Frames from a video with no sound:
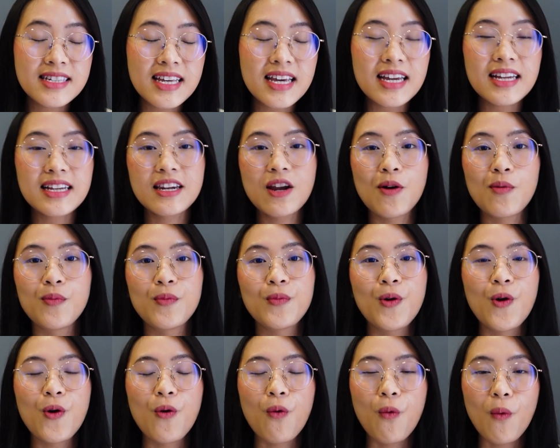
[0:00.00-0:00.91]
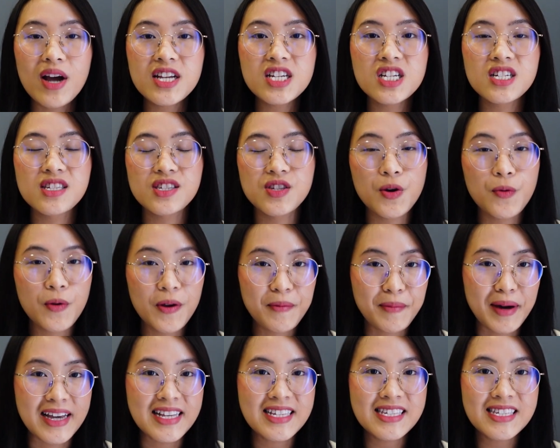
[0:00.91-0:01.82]
chiếc đồng hồ Watch
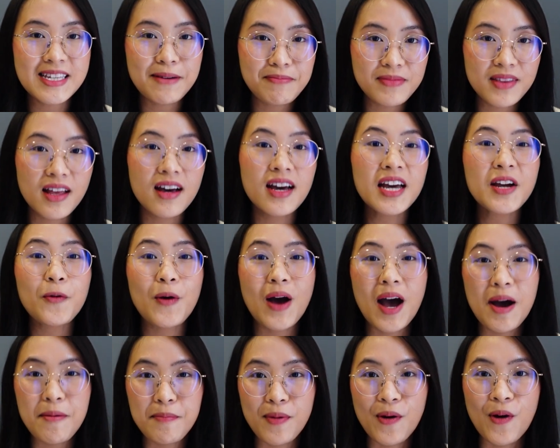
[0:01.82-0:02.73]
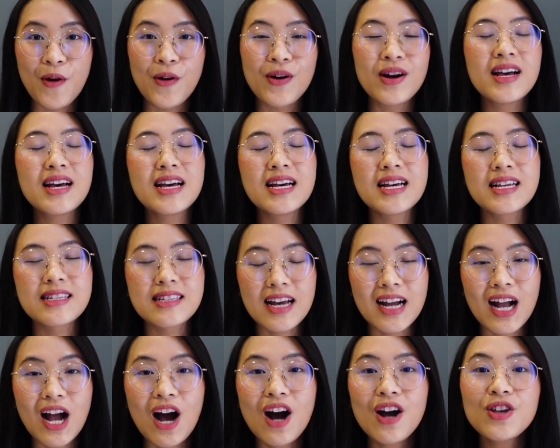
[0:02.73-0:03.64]
Series 7 sắp tới của Apple
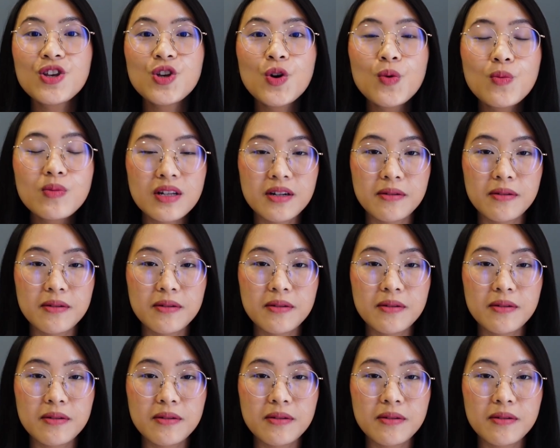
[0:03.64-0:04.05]
sẽ có dung